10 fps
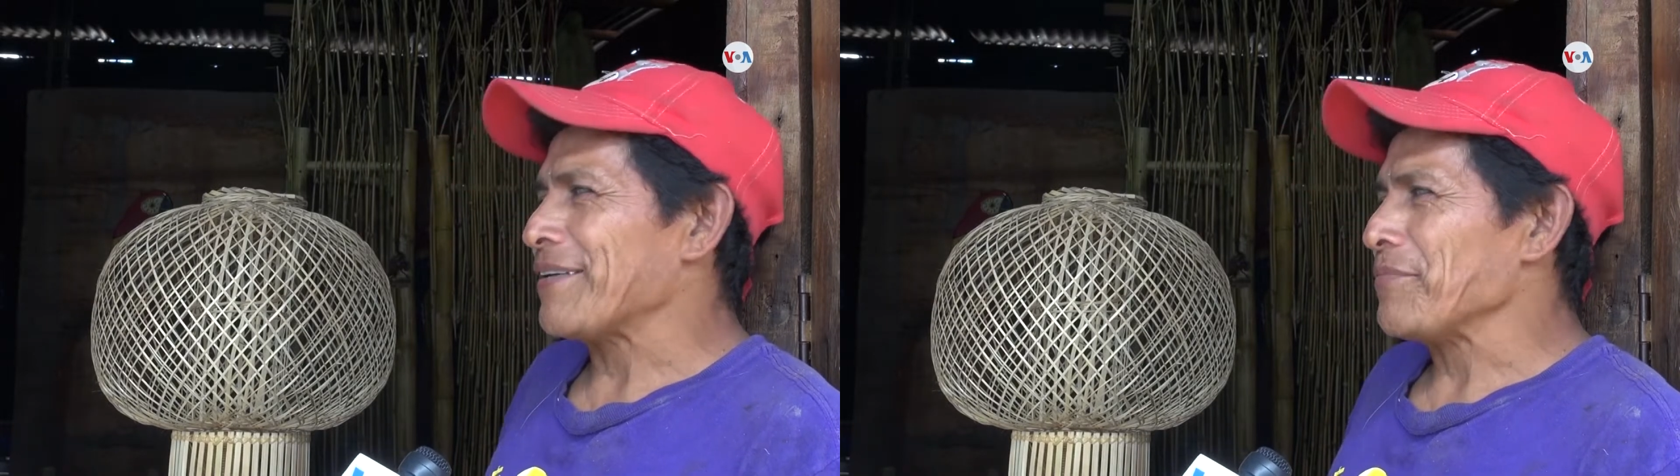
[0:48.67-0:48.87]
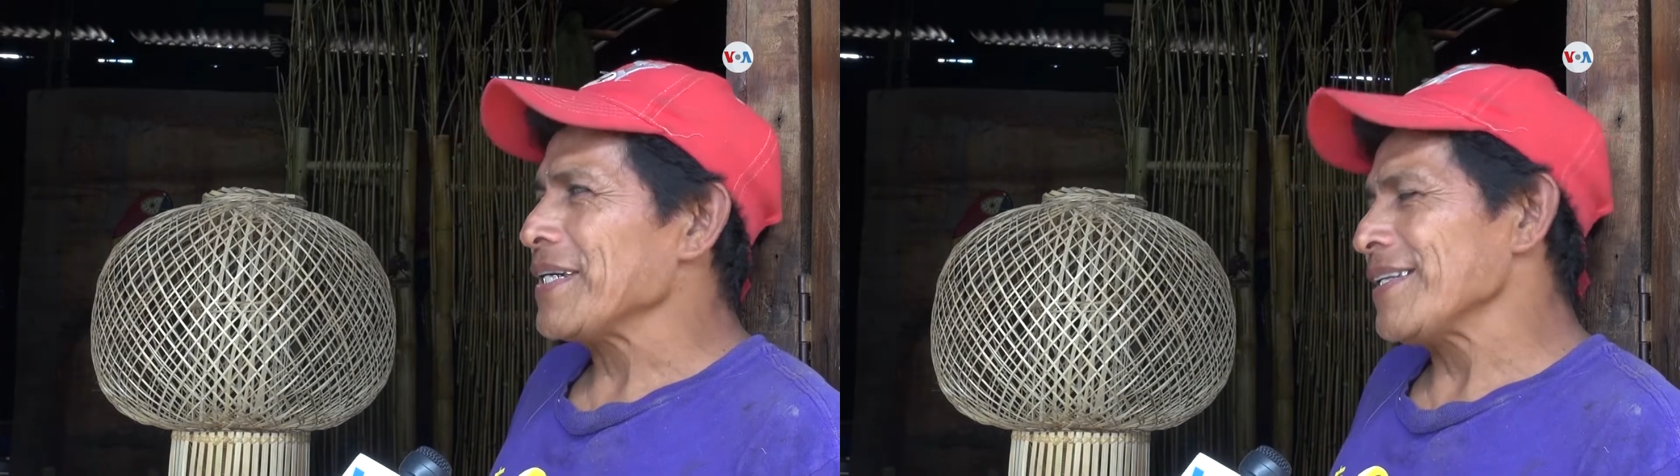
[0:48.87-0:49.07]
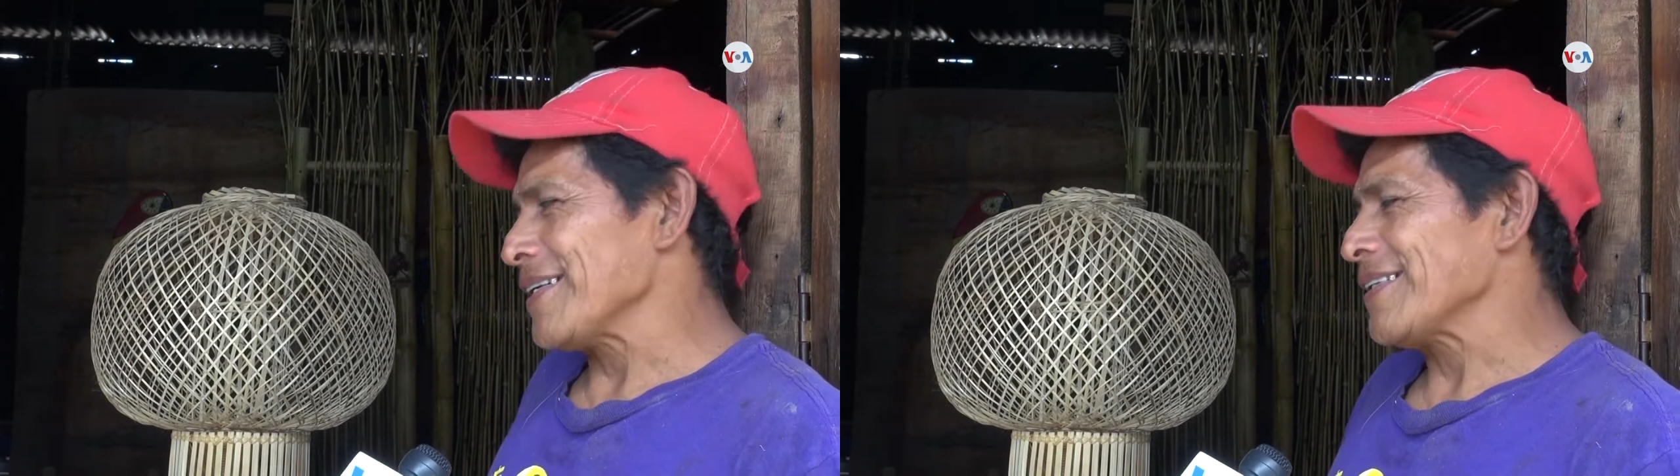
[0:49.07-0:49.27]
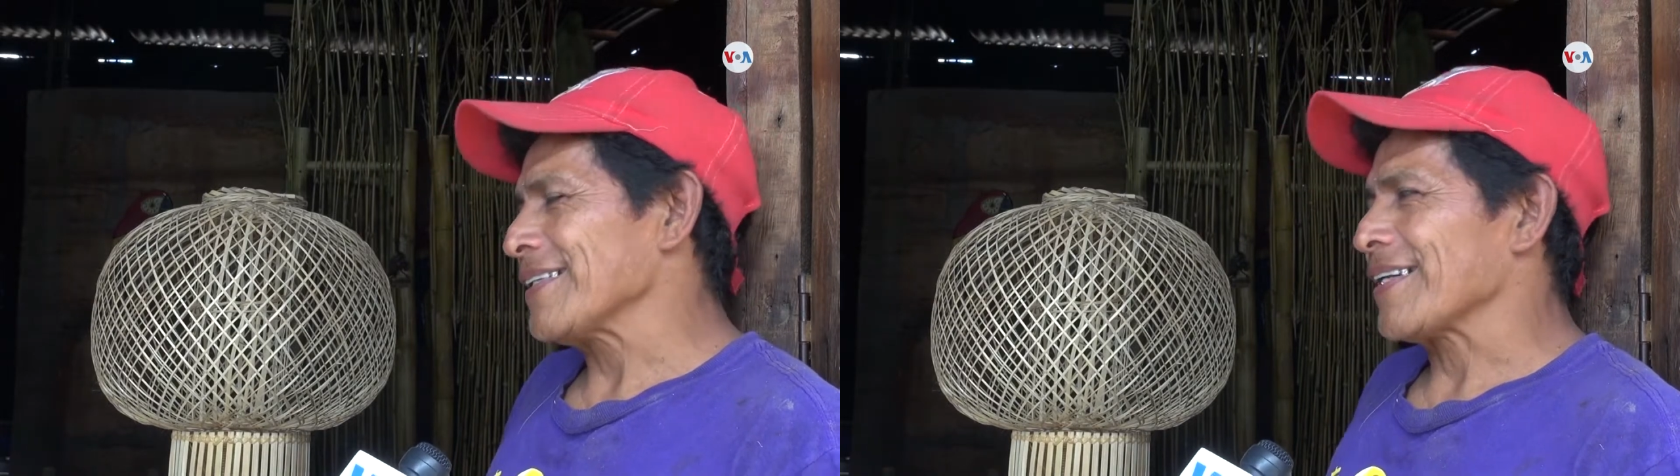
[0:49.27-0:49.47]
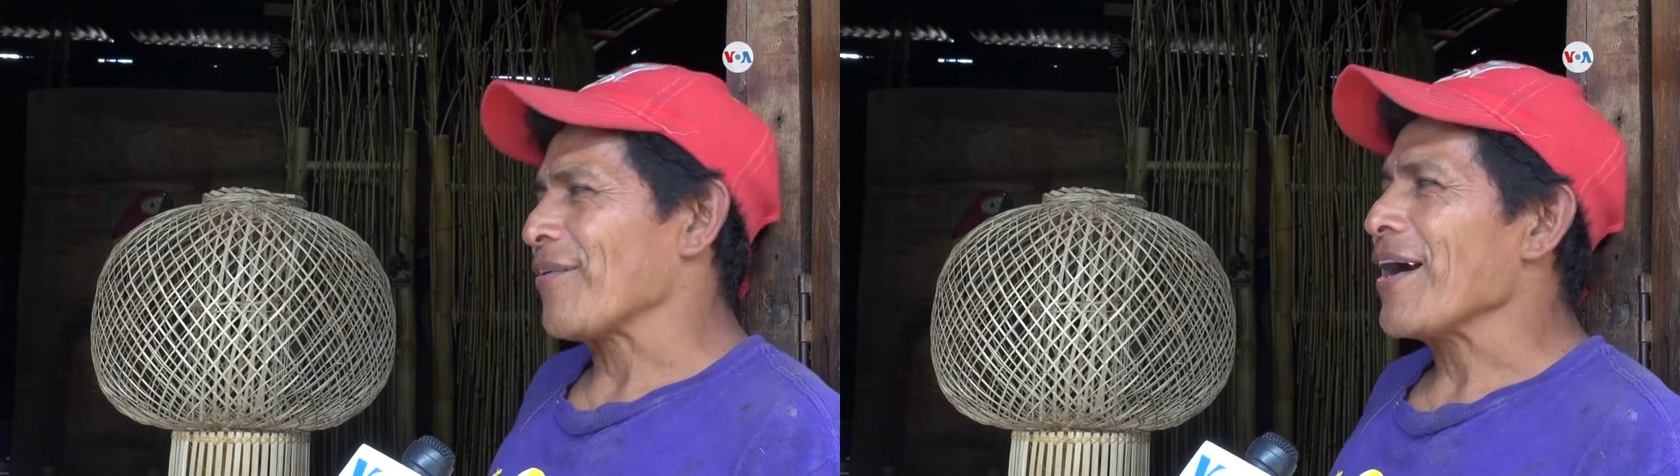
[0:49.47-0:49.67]
de mí y de
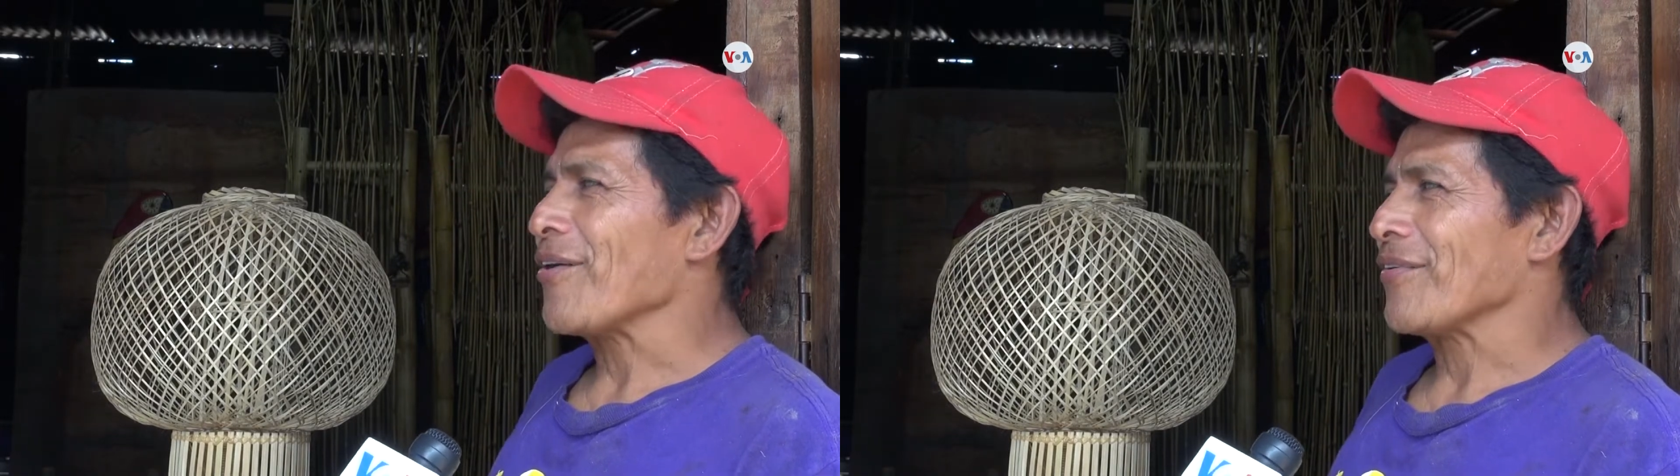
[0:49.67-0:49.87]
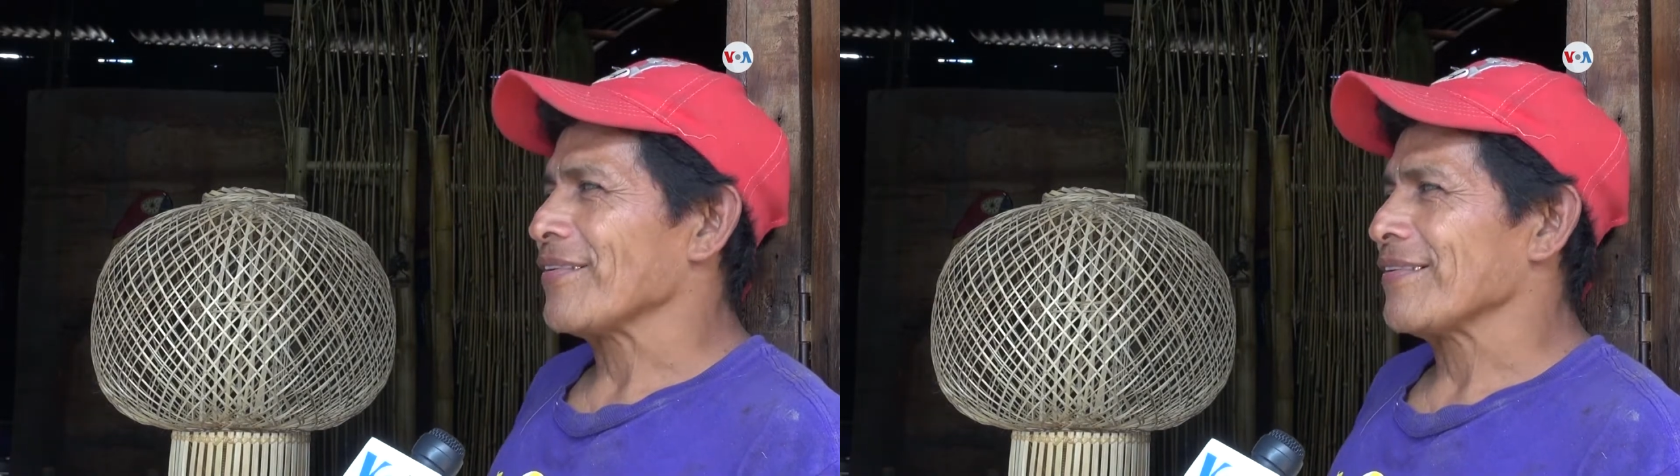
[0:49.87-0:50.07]
este trabajo.